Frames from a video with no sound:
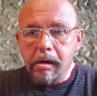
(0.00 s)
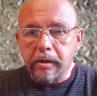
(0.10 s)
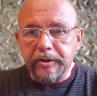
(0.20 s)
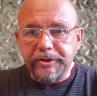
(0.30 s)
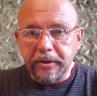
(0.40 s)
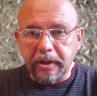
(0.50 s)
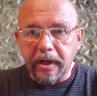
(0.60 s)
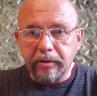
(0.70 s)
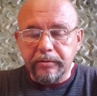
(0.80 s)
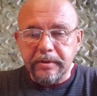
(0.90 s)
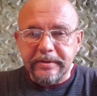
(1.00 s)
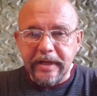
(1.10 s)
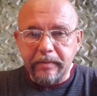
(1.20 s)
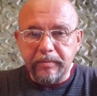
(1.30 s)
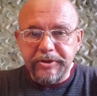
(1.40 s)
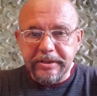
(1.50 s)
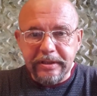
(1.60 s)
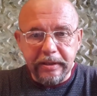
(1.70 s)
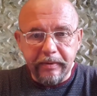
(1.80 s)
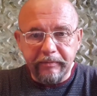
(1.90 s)
Э, считают самым
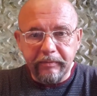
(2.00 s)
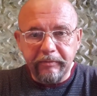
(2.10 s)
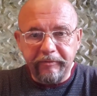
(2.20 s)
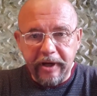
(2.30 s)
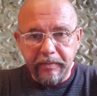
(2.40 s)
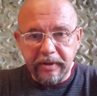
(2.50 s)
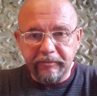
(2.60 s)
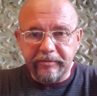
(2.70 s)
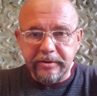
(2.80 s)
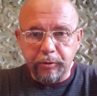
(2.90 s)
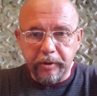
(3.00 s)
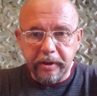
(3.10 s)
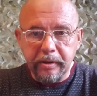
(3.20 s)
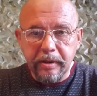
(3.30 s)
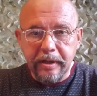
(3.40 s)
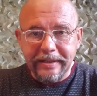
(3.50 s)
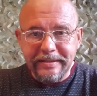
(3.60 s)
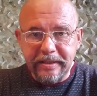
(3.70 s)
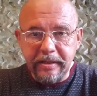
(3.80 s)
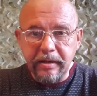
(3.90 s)
счастливым временем в истории
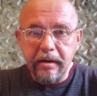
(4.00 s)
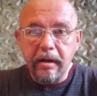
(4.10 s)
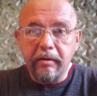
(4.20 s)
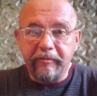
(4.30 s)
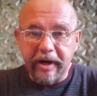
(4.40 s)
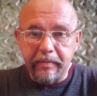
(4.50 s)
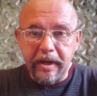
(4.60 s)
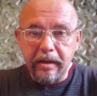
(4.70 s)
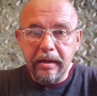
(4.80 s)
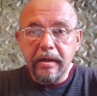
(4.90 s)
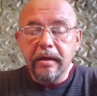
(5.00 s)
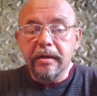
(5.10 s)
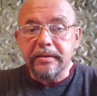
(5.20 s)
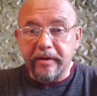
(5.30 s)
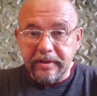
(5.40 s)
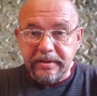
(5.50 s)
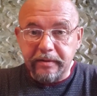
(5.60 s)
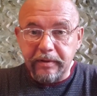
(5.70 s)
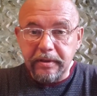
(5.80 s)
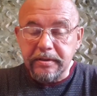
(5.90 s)
России время
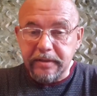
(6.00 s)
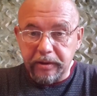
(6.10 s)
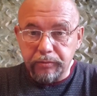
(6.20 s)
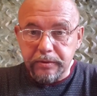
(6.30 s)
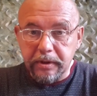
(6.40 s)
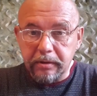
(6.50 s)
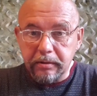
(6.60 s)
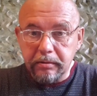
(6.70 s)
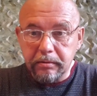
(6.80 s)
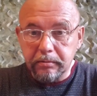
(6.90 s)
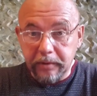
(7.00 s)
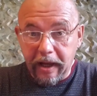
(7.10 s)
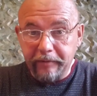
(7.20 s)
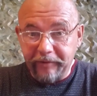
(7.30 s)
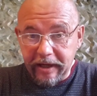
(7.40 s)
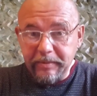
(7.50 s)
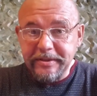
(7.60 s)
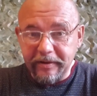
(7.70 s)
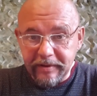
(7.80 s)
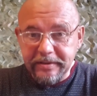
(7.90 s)
Советского Союза. Да,
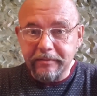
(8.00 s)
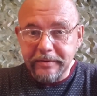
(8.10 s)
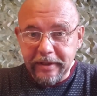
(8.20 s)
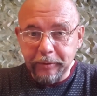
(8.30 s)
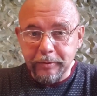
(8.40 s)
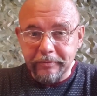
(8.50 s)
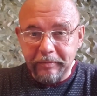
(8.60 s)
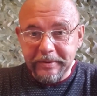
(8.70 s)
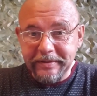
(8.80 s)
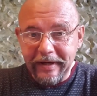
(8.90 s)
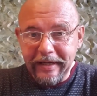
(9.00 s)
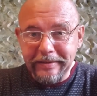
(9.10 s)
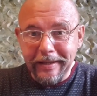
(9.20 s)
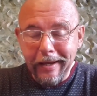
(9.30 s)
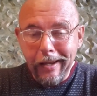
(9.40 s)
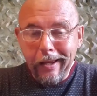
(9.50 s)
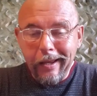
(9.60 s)
время Советского Союза. Вы представляете,